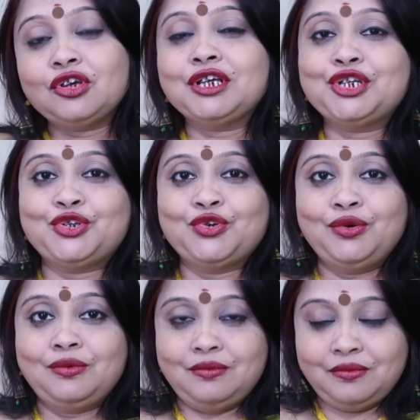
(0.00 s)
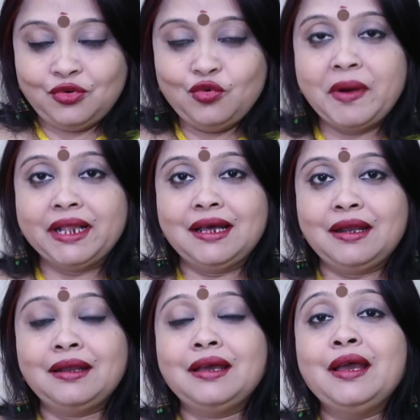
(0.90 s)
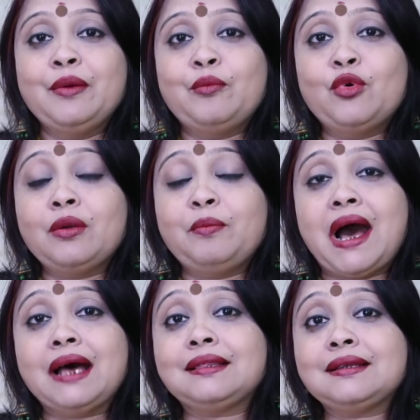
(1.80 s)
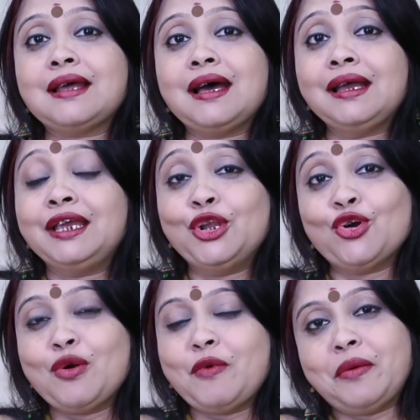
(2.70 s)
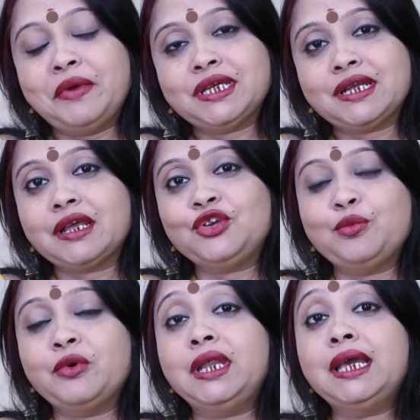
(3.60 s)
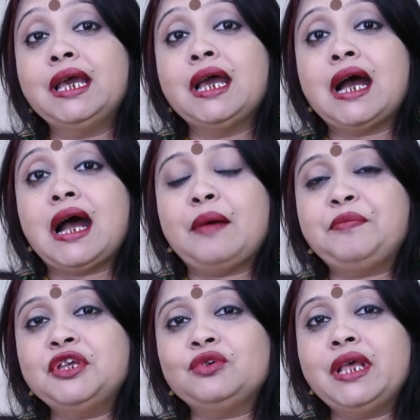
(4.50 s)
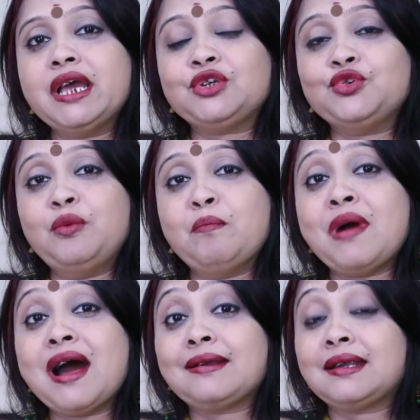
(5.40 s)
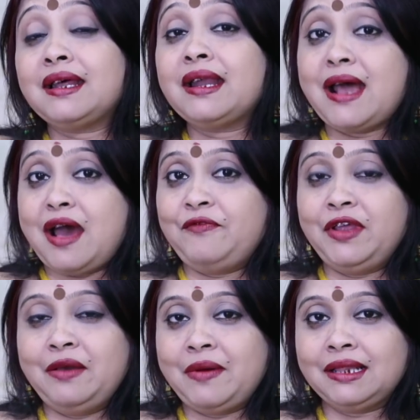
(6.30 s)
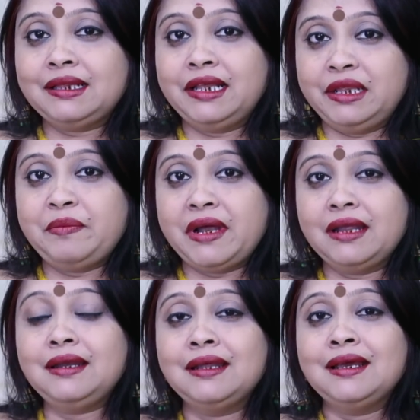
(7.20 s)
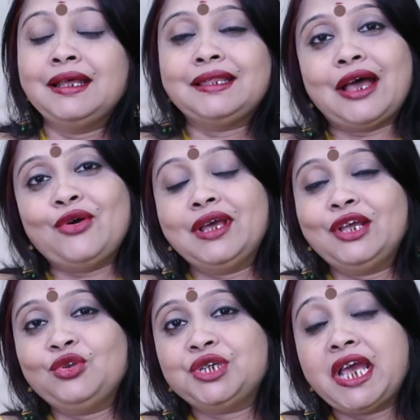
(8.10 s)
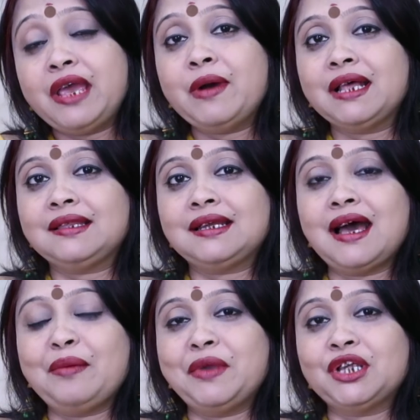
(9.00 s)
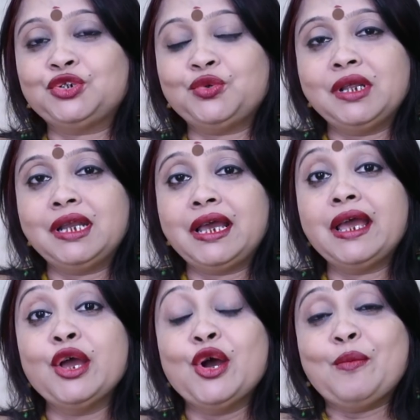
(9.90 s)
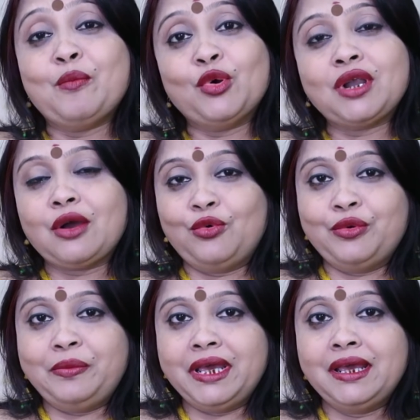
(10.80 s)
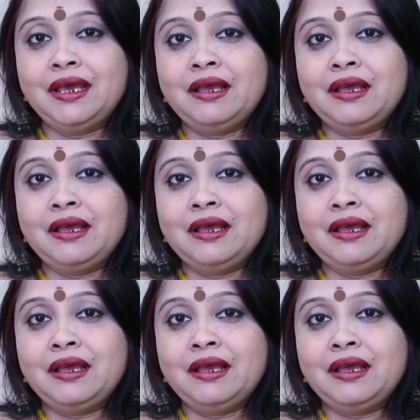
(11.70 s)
যথেষ্ট উপাদান মোর ভাতটা কীরকম হবে সেটা একটু বলি আপনি যদি একটু মাঠটা না ফেলে ভাত খেতে পারেন তাহলে কিন্তু সেই ভাতটা আপনার শরীরকে মোটা করবে